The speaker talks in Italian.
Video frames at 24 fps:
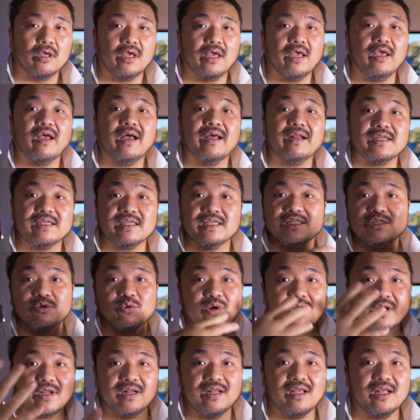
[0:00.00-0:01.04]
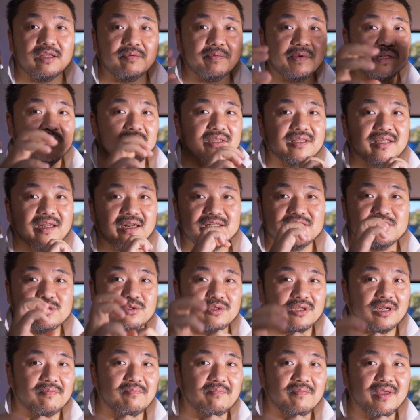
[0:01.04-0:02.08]
E arricchiscono anche gli altri, perché
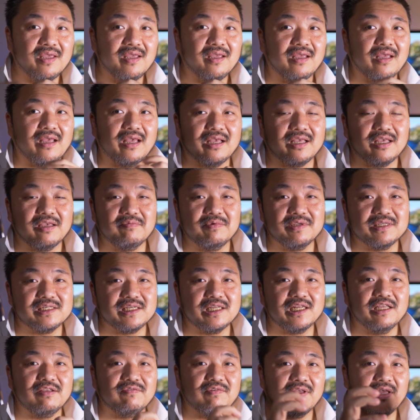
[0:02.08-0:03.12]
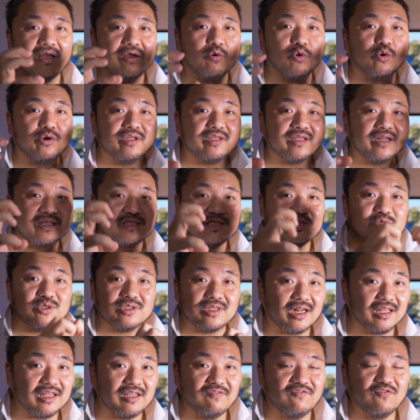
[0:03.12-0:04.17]
l'iterazione tra me e chi mi scrive, o l'iterazione
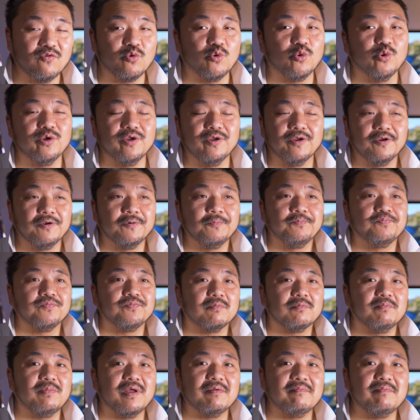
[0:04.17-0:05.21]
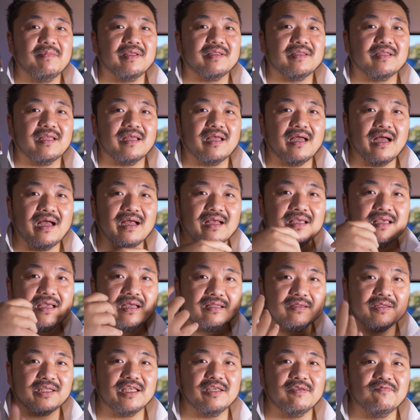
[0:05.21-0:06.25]
tra di voi, permette anche
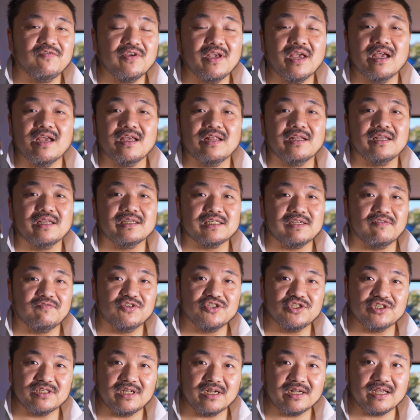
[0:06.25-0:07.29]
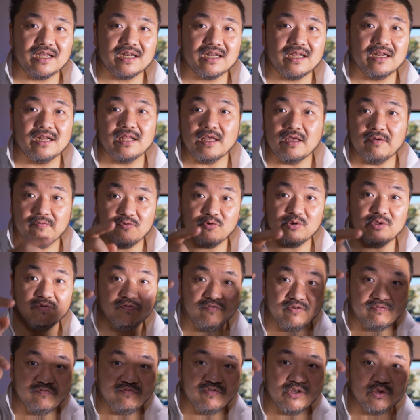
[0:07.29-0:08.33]
a chi viene si avvicina al canale, e quindi
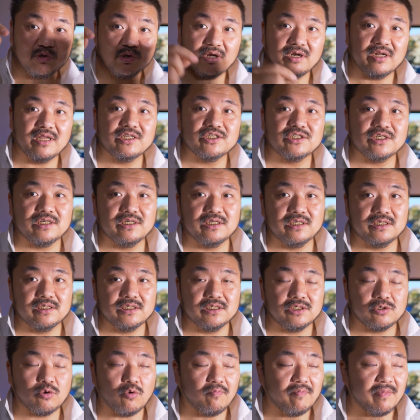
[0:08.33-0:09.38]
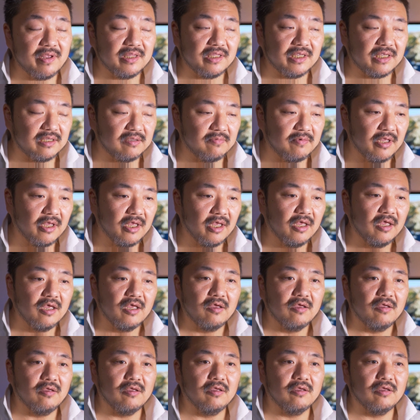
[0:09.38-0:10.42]
vi invito a leggere i commenti che
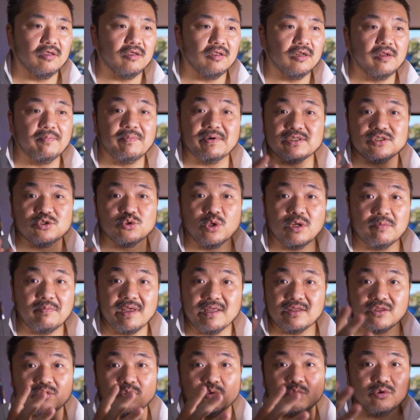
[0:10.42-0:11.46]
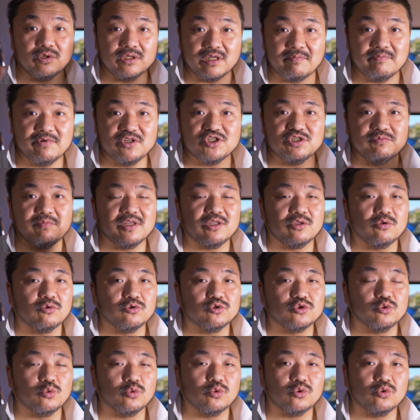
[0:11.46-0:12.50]
eh, le persone mettono, gli amici
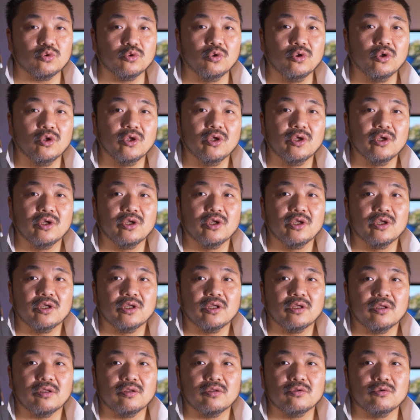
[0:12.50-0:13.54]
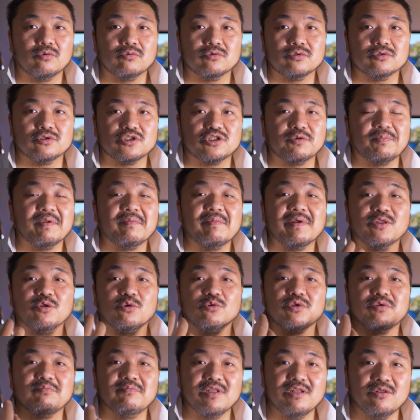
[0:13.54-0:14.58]
mettono sotto, non, ci
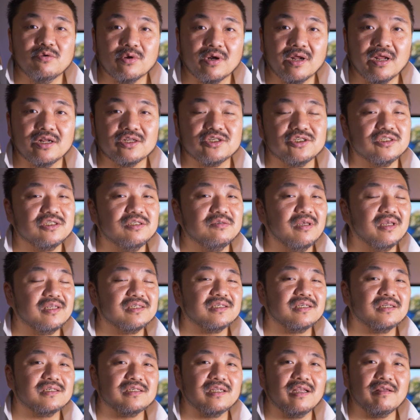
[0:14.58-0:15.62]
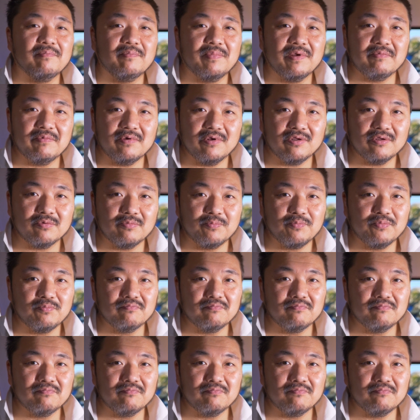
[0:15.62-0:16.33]
permettono di migliorarci, di essere sempre, eh,